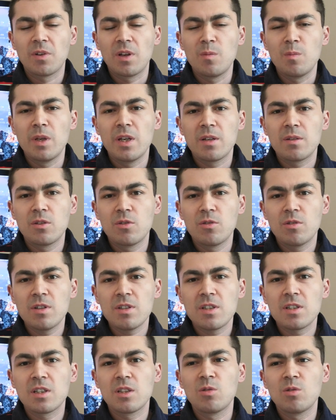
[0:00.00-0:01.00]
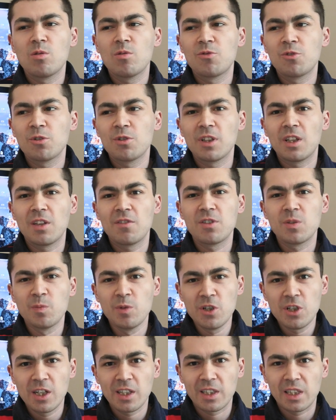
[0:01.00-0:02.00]
свои нюансы, но все-таки
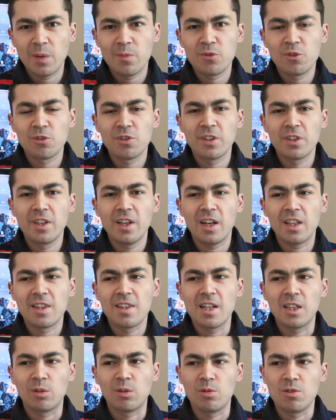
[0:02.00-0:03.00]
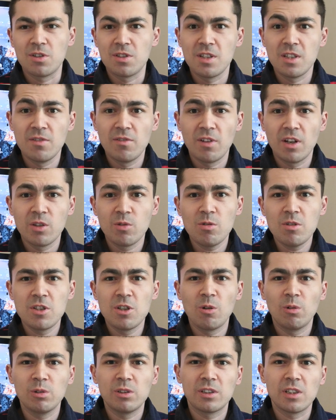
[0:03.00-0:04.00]
вспышка там все-таки одна, то есть не двойной
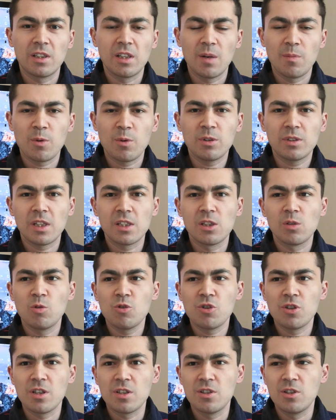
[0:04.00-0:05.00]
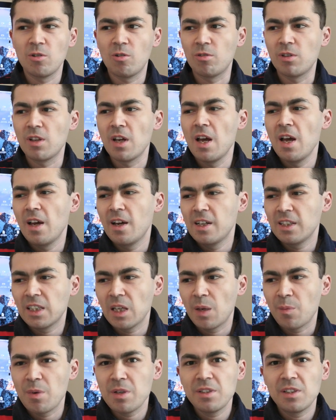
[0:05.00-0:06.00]
диод стоит, а просто одиночный диод.
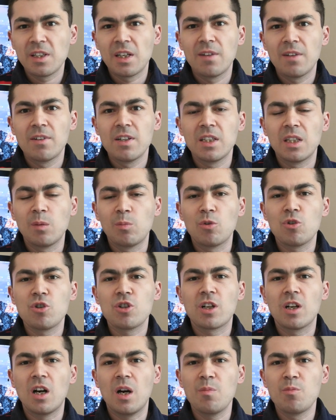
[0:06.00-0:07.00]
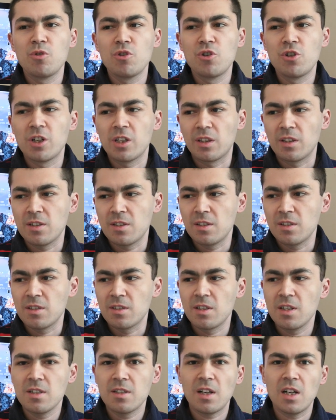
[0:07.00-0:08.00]
Это опять-таки говорит немножко о бюджетности.
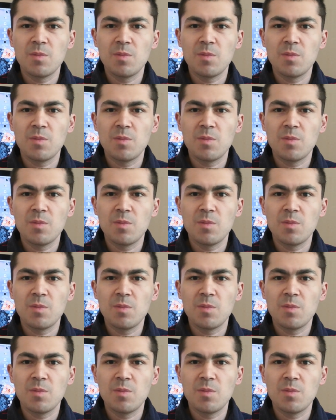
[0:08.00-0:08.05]
Здесь